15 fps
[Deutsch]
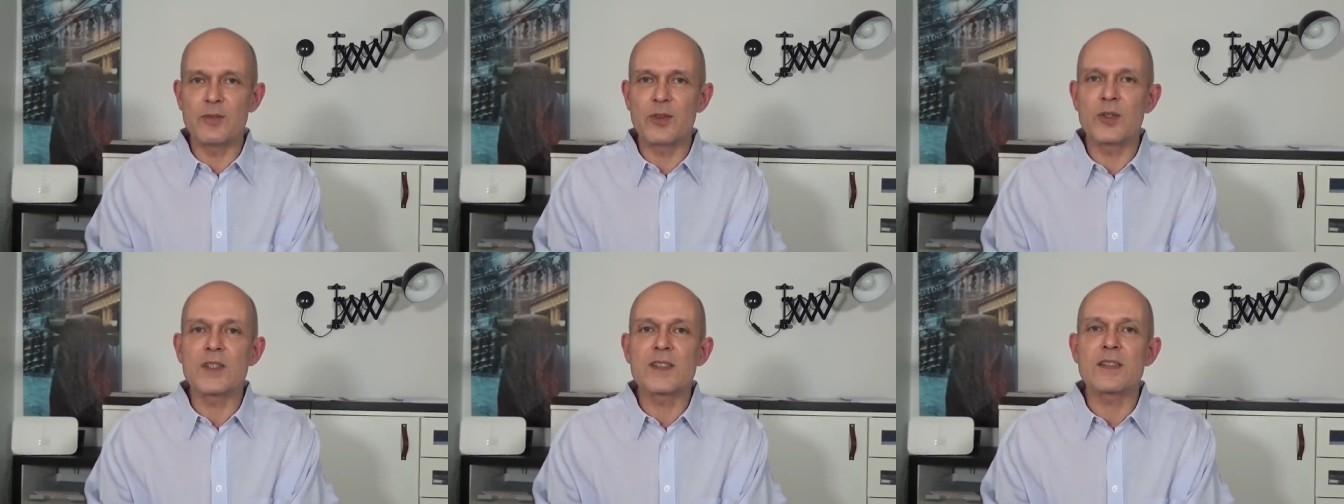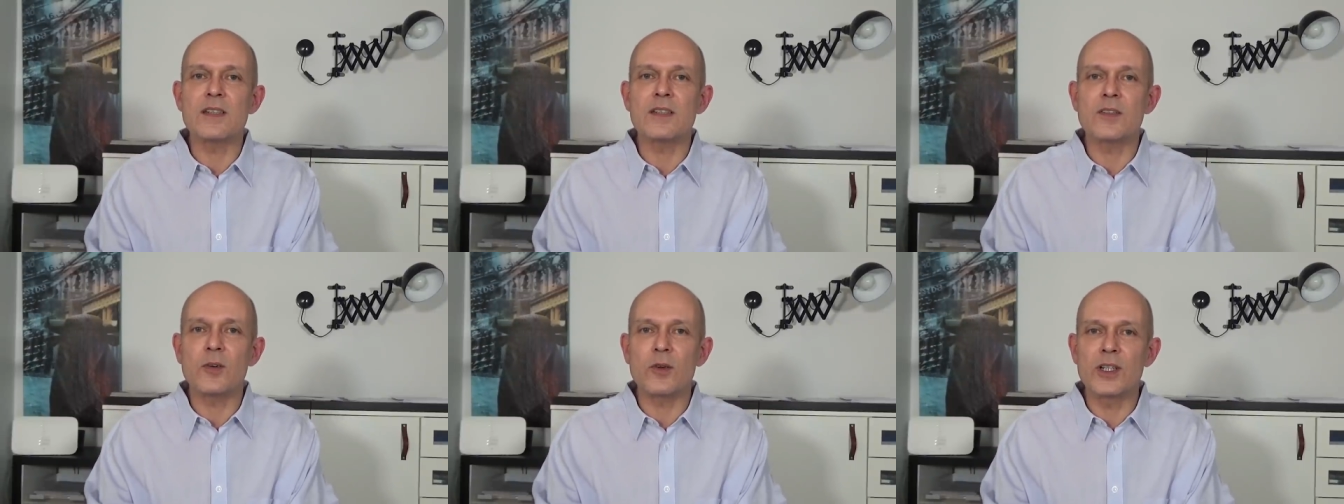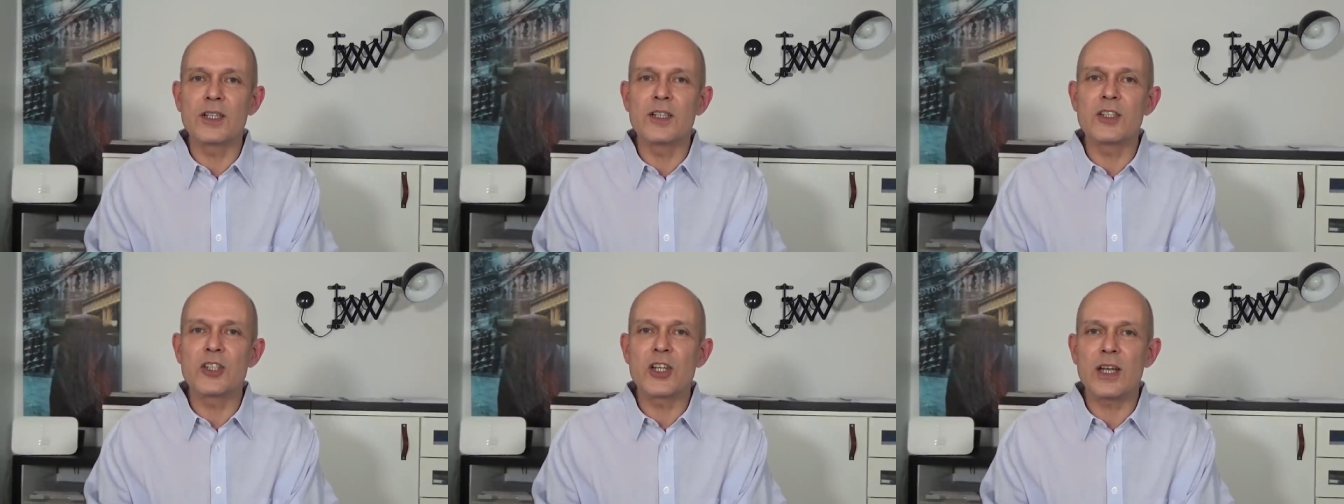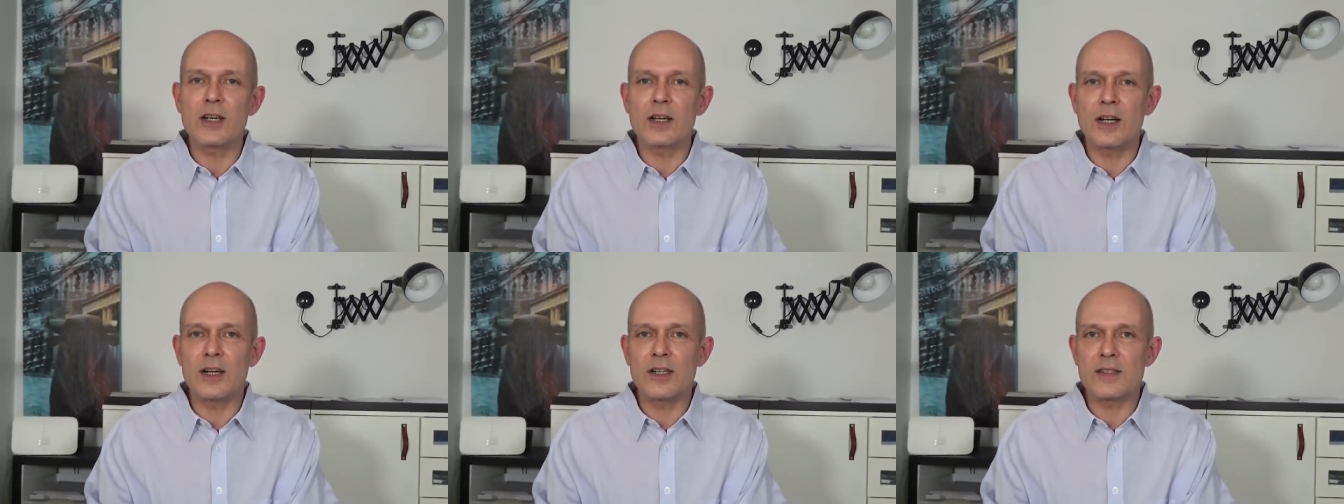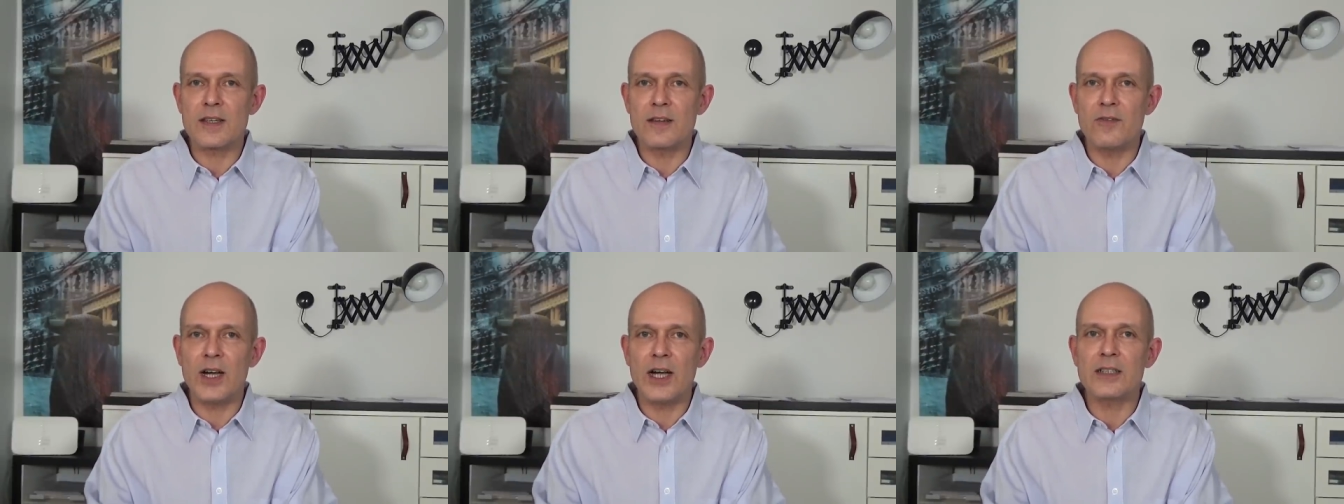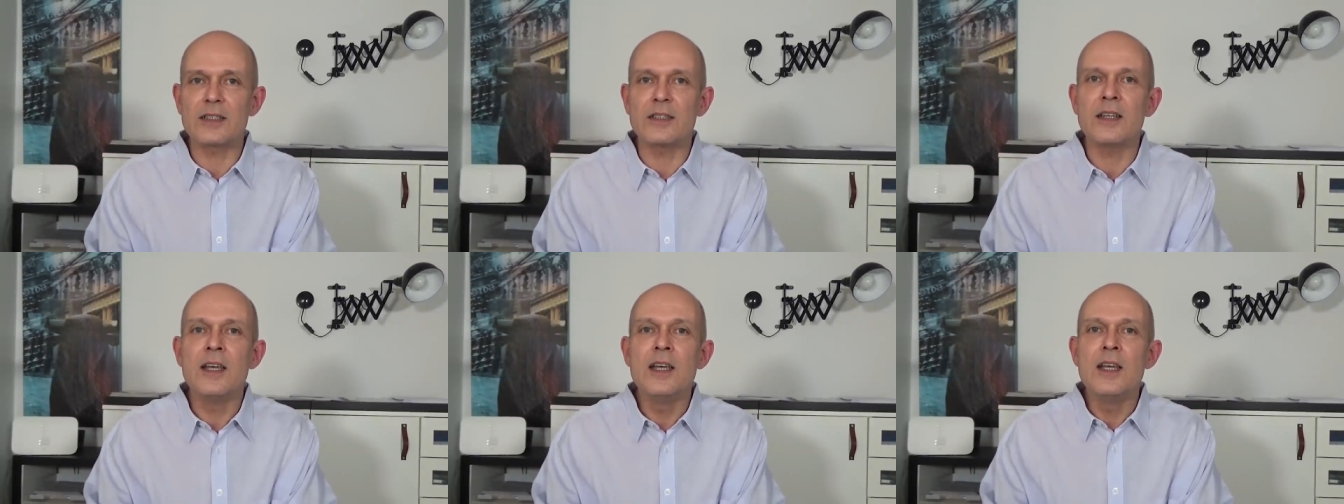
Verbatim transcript: Prozent, deutlich stärker als erwartet